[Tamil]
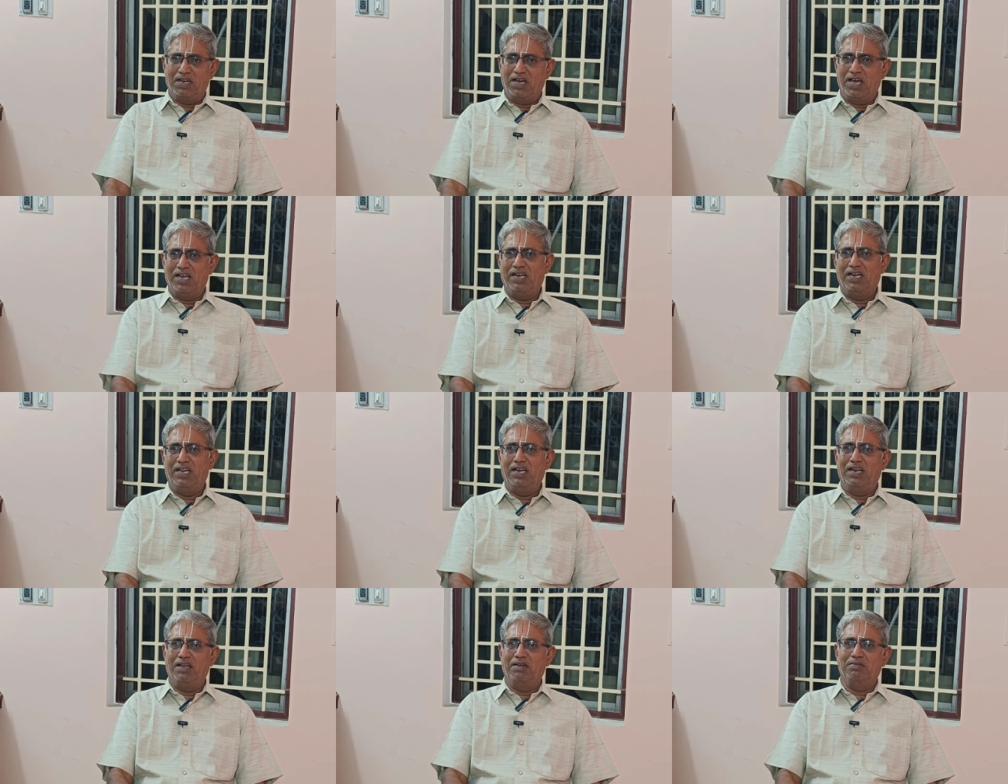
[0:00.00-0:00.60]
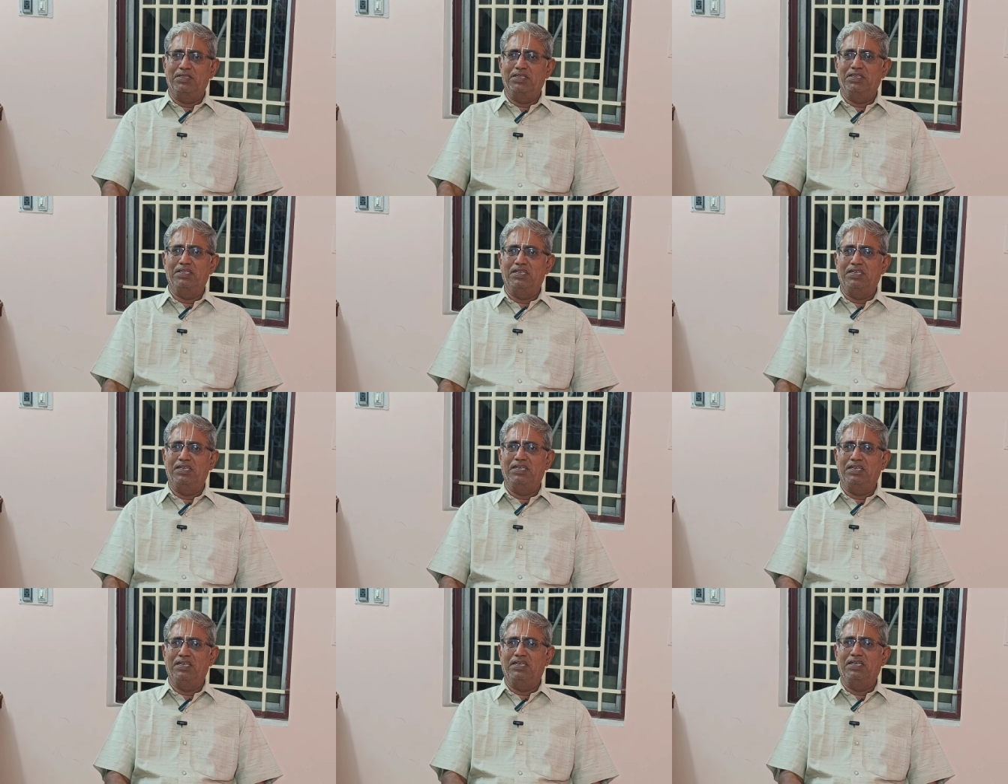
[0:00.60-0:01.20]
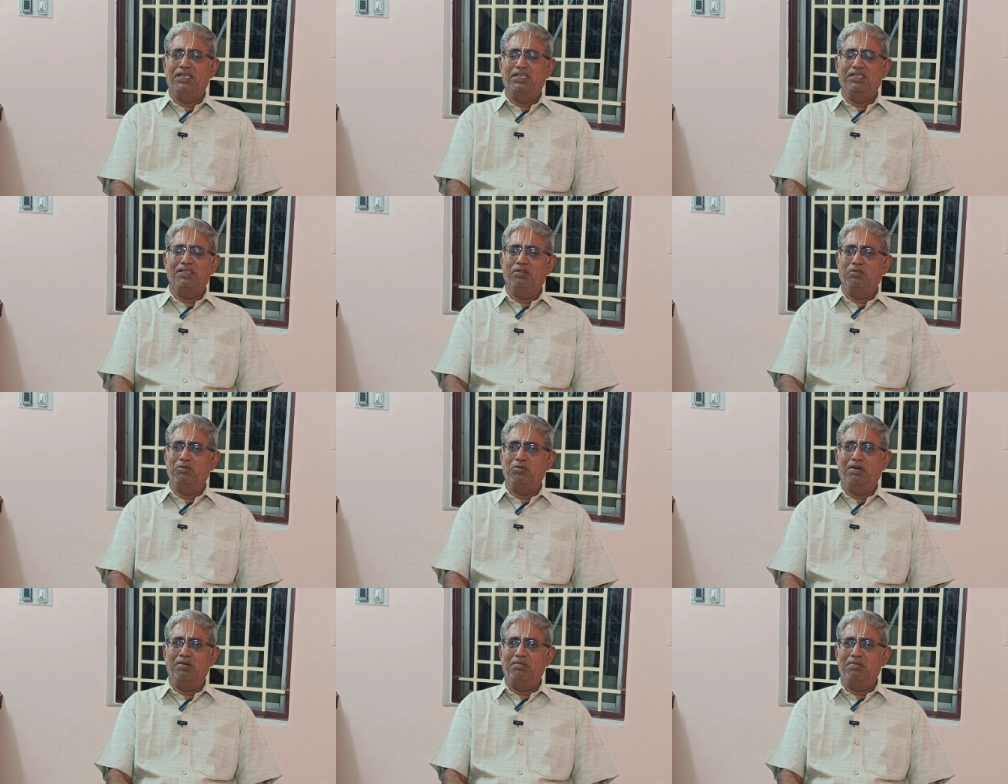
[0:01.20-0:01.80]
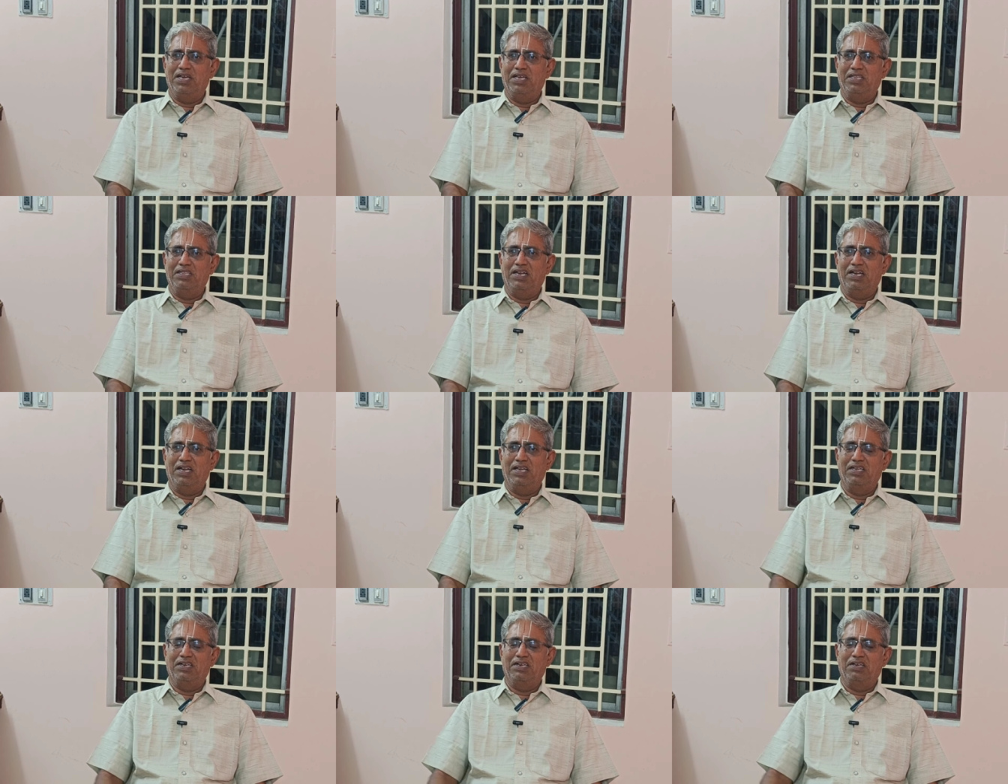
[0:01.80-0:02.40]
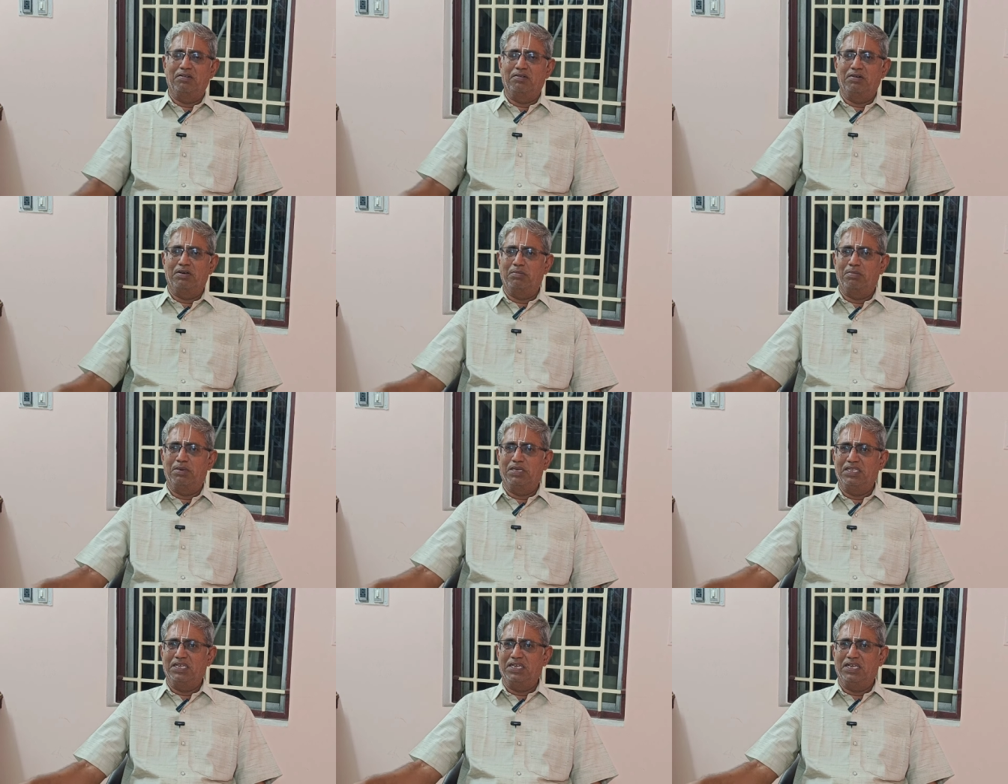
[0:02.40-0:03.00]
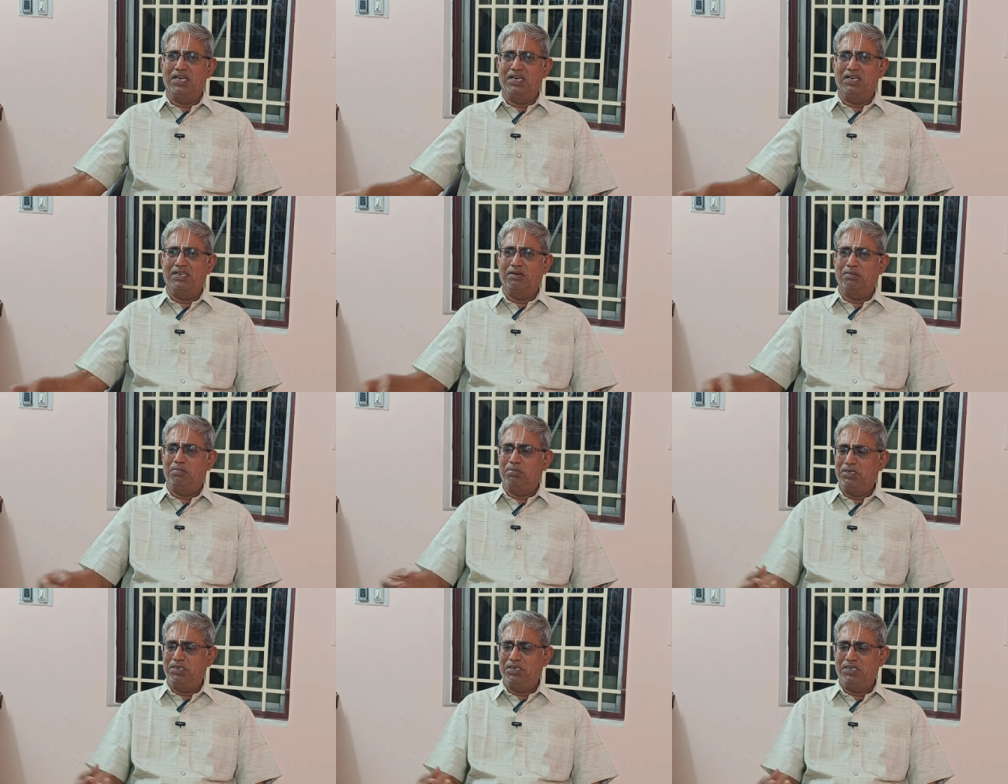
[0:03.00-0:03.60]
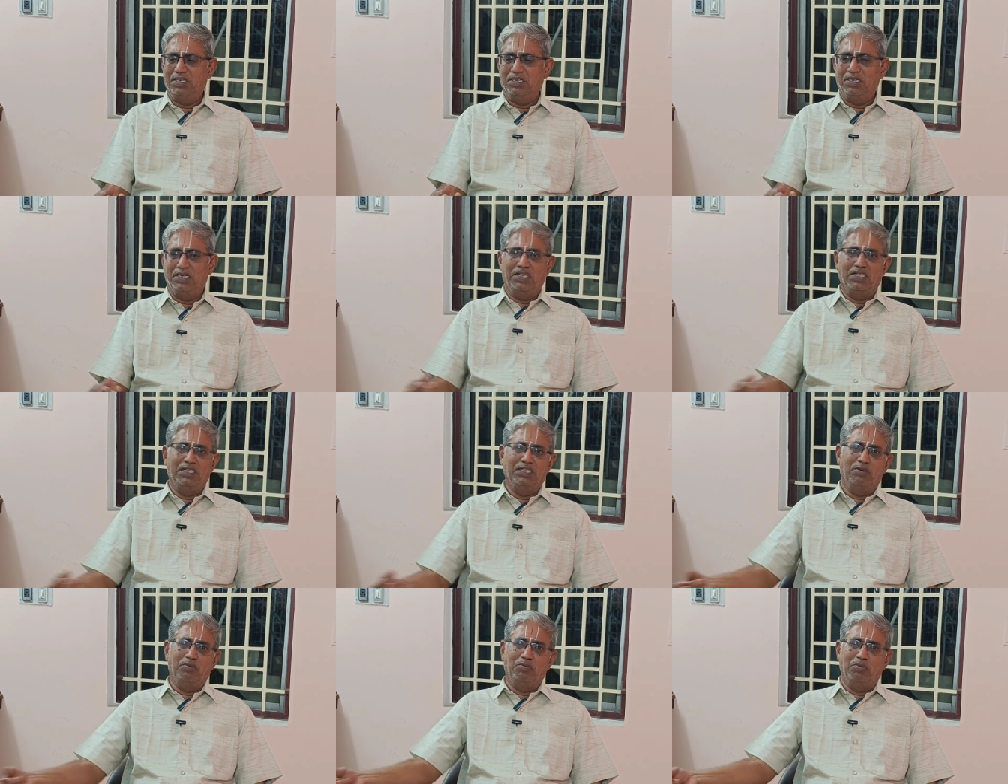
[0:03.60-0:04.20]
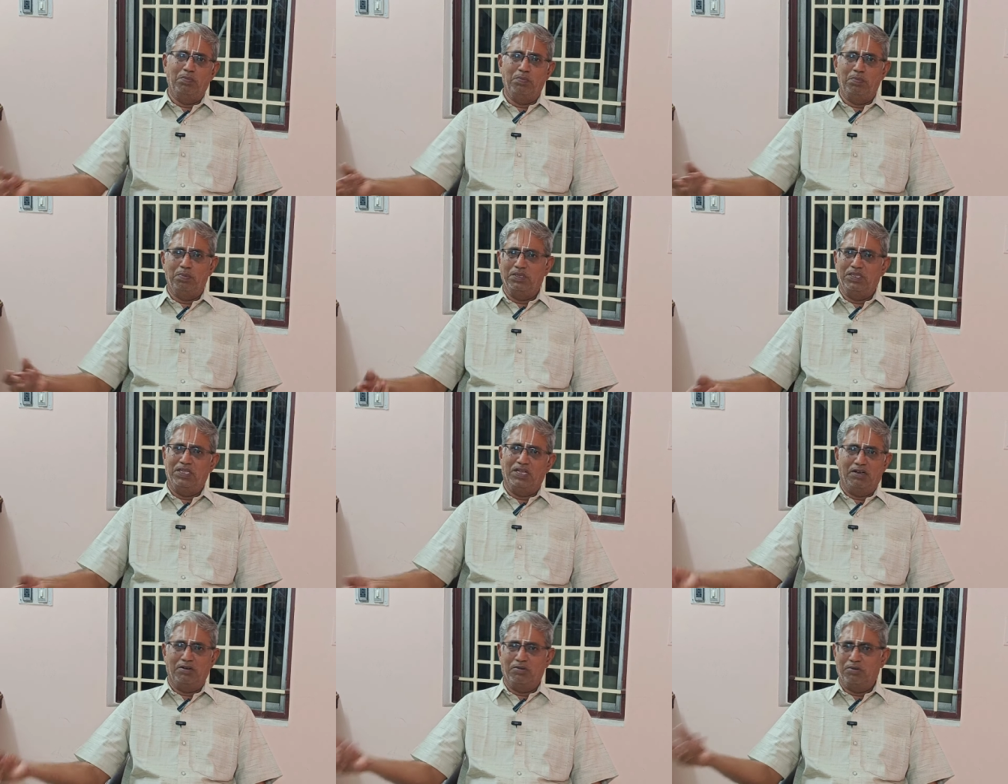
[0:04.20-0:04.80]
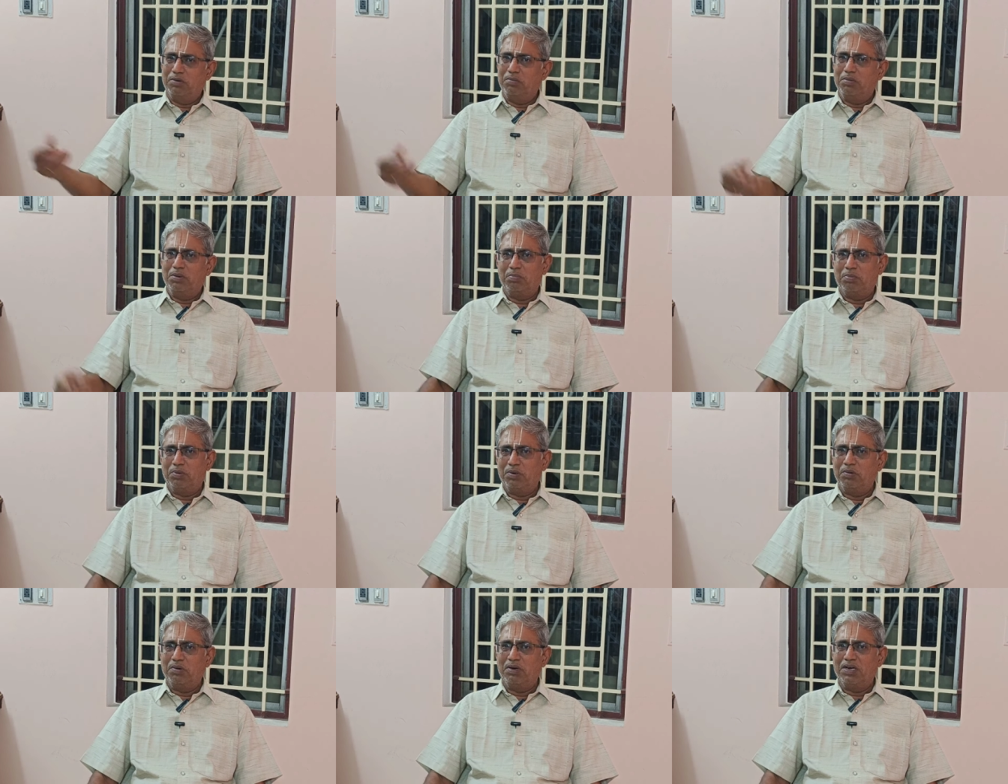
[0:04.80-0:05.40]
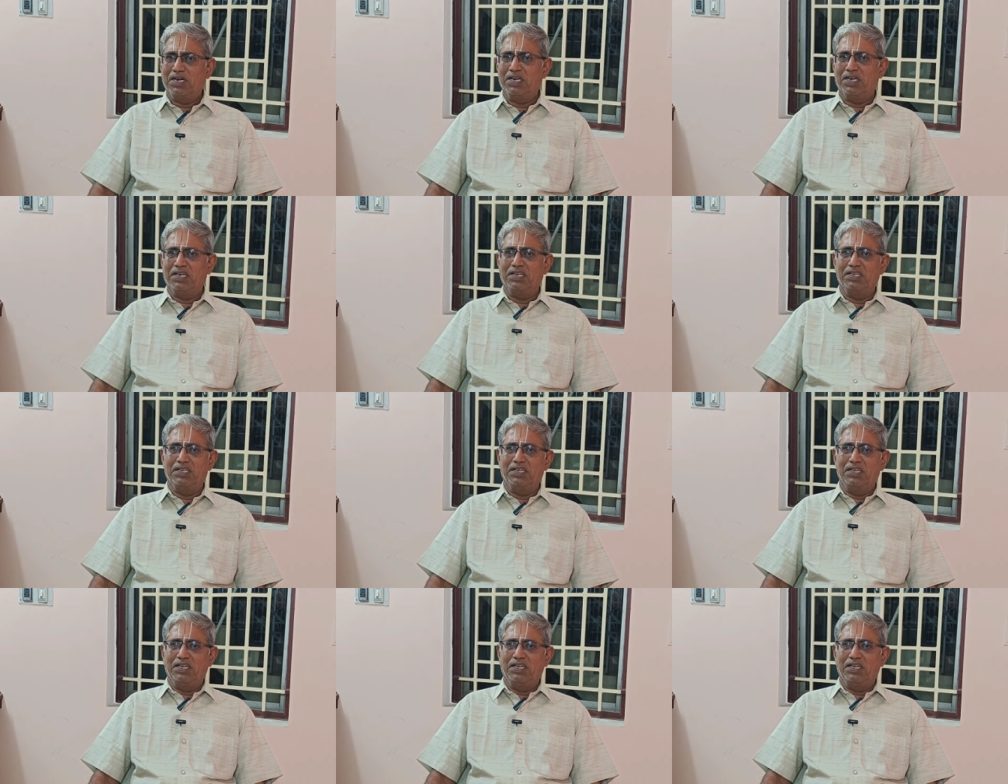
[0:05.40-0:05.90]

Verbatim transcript: காலில் எல்லாம் வந்து இந்த தோல் எல்லாம் இருக்கிறவங்க பார்த்தீங்கன்னா அங்கே போயிட்டு இந்த உப்பு இதெல்லாம் கொண்டு போய் போடுவாங்க